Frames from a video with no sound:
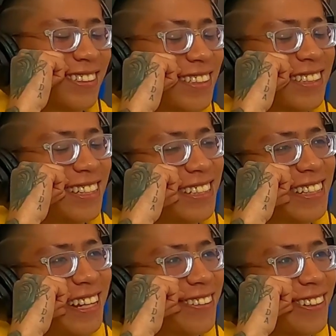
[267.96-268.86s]
Mm, sí,
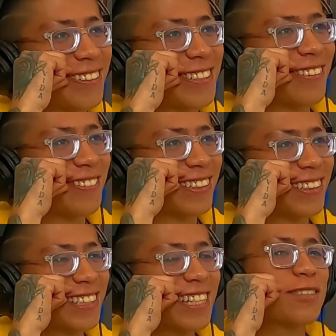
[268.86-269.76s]
claro que no es tu amigo.
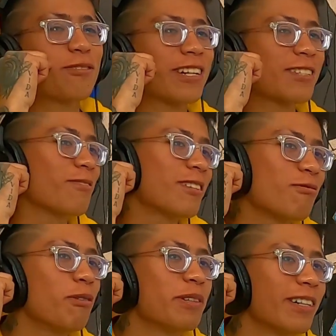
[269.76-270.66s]
Si es tu ex, no es
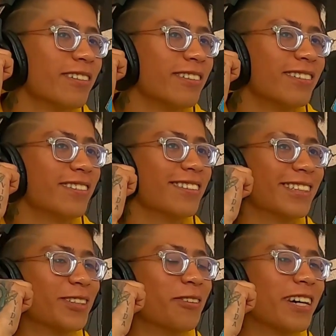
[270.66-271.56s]
tu amigo.
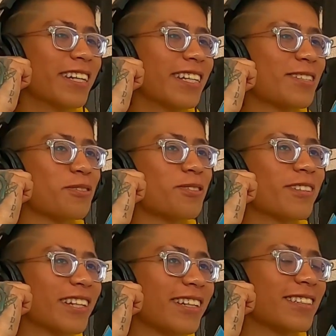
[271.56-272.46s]
No hay
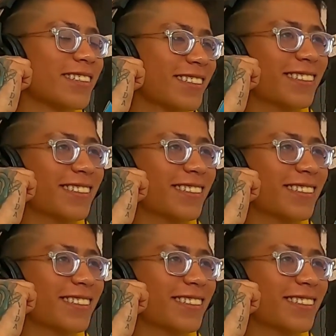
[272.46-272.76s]
discusión en eso.